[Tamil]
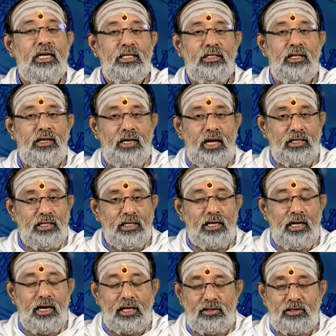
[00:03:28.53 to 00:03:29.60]
இந்த
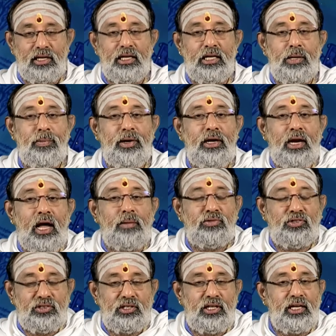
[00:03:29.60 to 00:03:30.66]
நதிகள் அத்தனையுமே நாம்
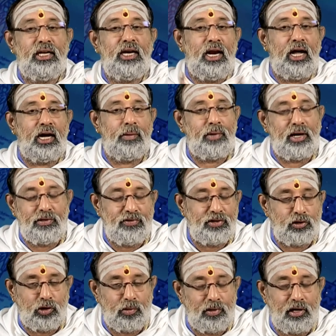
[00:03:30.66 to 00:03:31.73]
ஸ்திரீகளாக
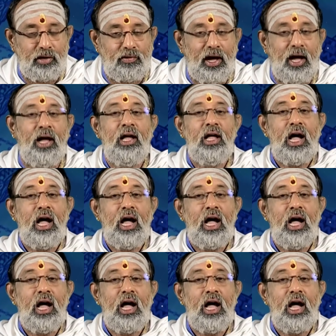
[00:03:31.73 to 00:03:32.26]
பாதிக்கிறோம் அல்லவா